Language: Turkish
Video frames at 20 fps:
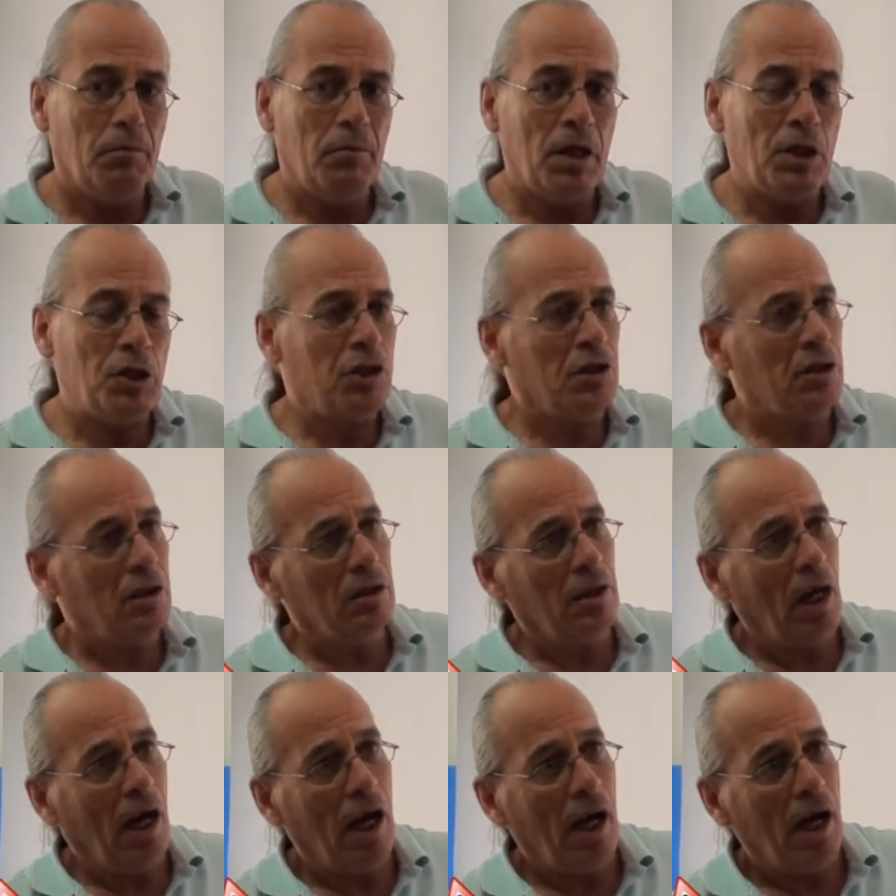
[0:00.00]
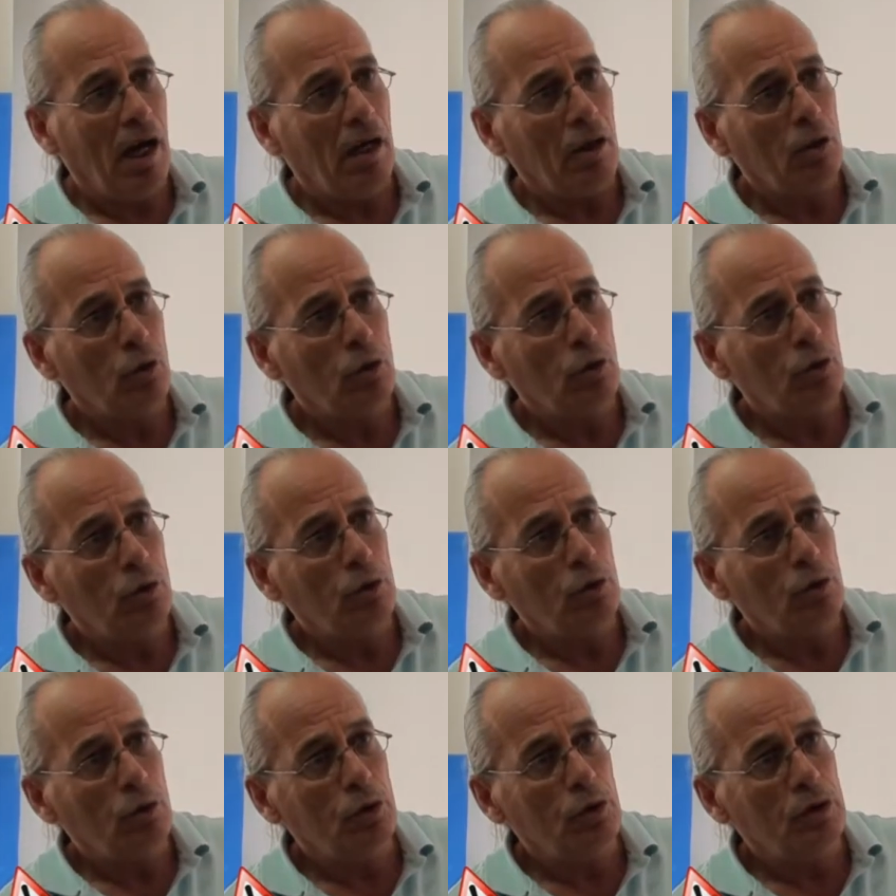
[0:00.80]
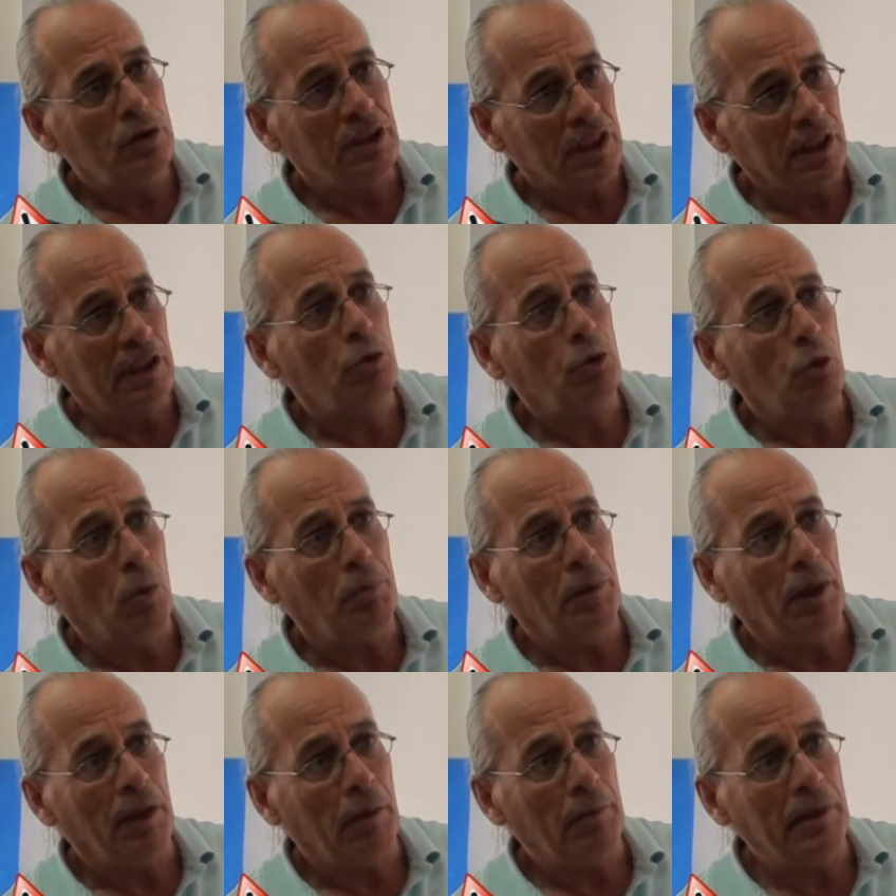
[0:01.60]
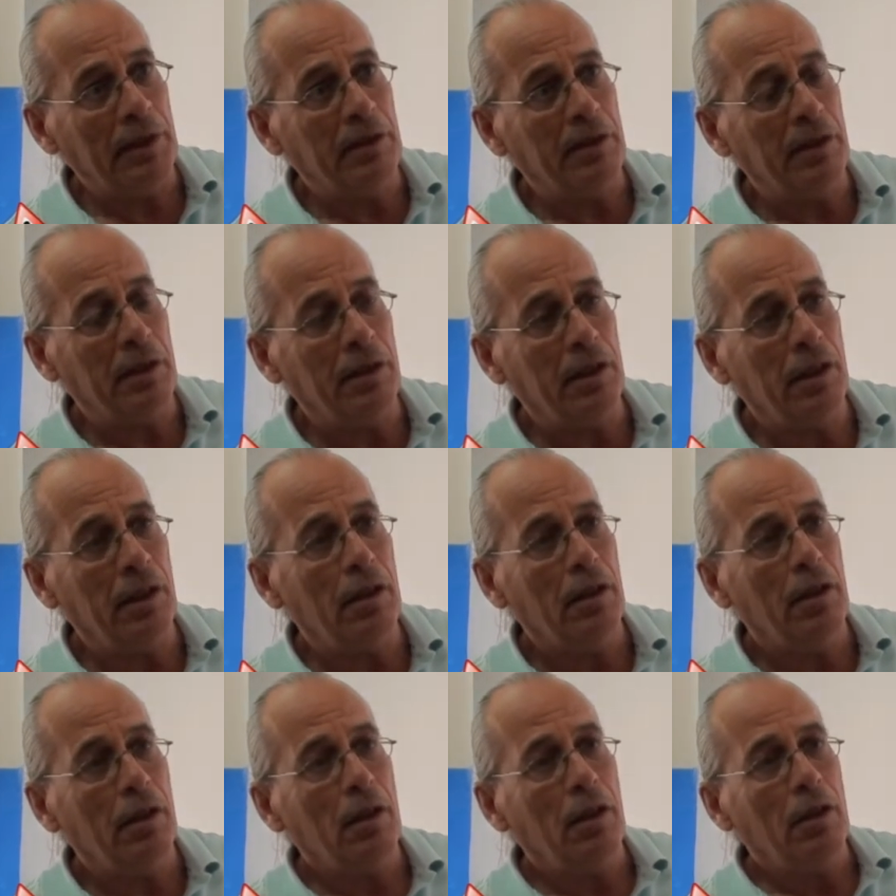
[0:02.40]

meclisin daha sık toplanabildiğini,